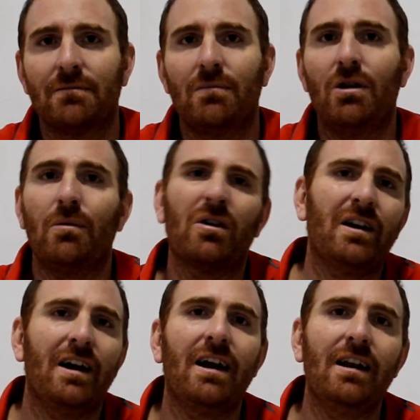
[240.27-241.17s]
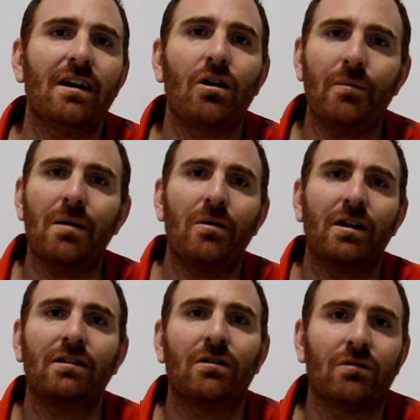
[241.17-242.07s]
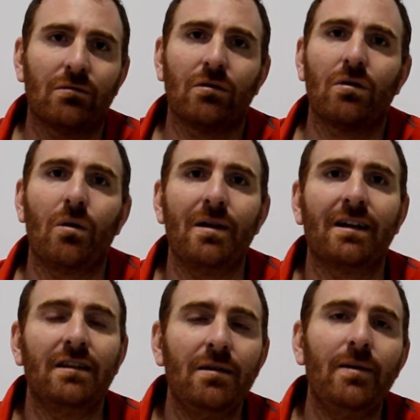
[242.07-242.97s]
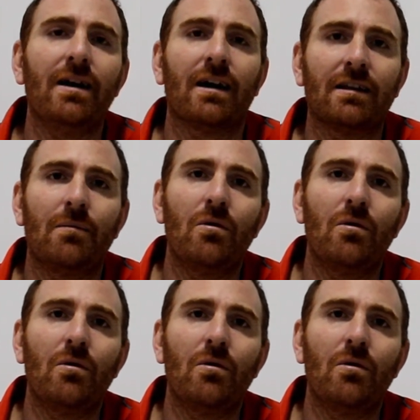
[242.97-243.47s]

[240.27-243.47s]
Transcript: pero por lo general comíamos en estas comidas típicas que están muy